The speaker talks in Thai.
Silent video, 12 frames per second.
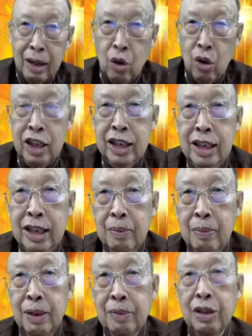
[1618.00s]
คนอื่น
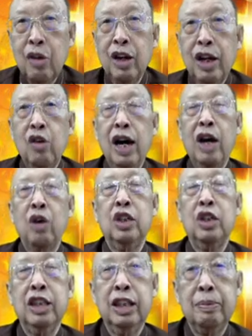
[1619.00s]
เจ้าแห้เาหักคน
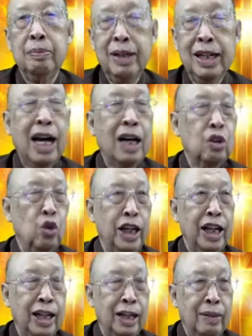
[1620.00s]
อื่นเหมือนหักตัวเอ
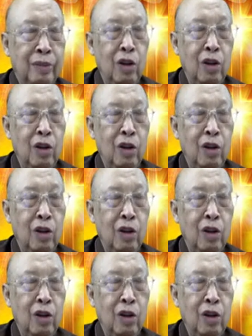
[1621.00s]
งแล้ว